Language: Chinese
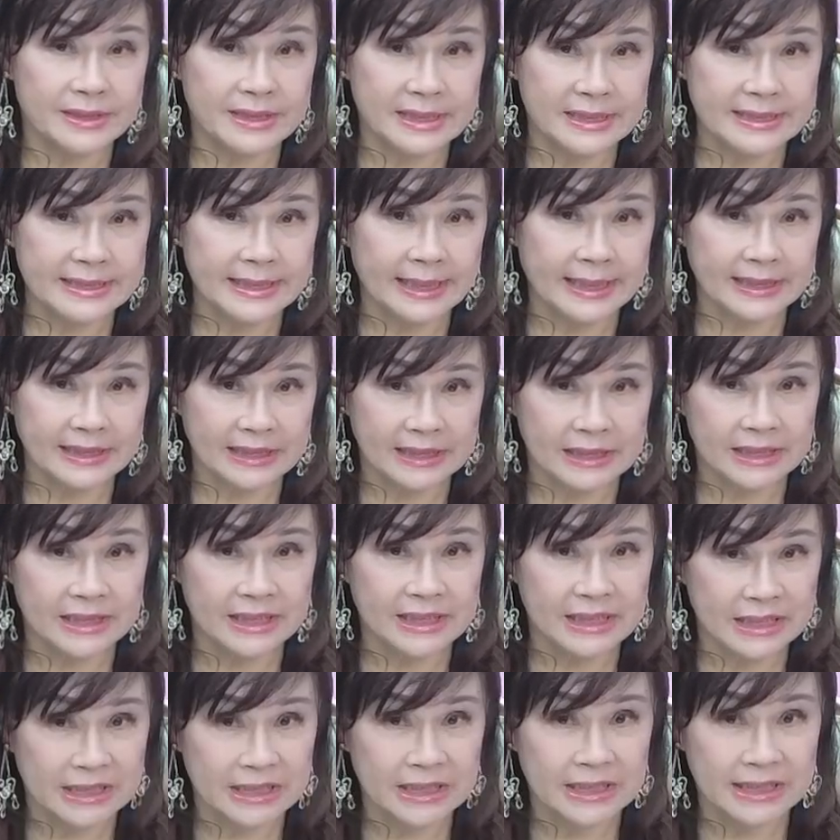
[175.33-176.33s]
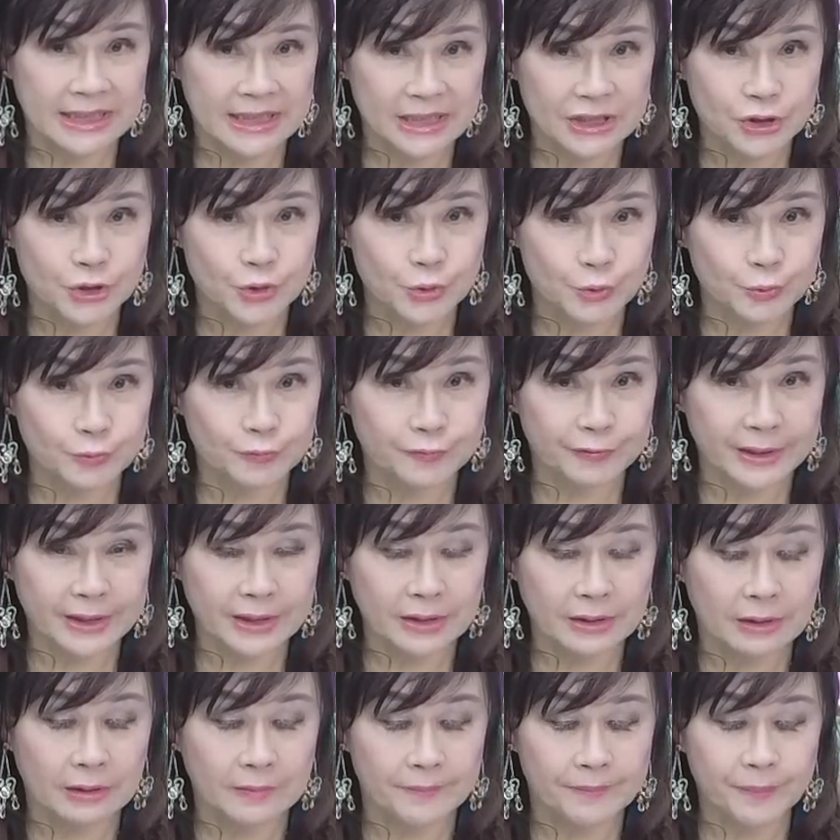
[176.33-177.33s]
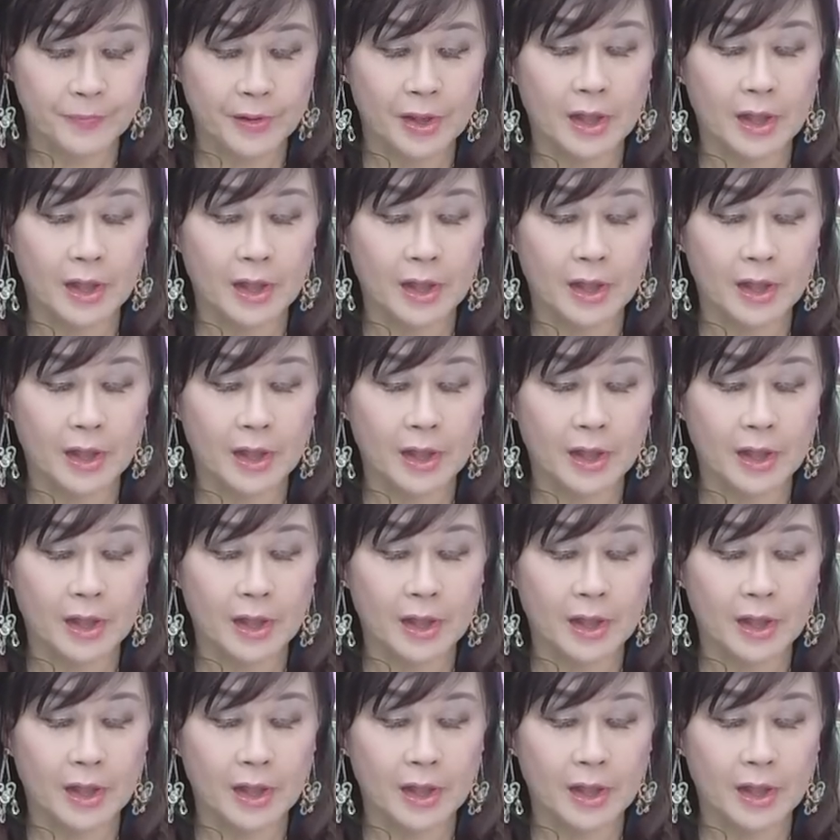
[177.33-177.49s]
增加你的利益跟纠纷哦。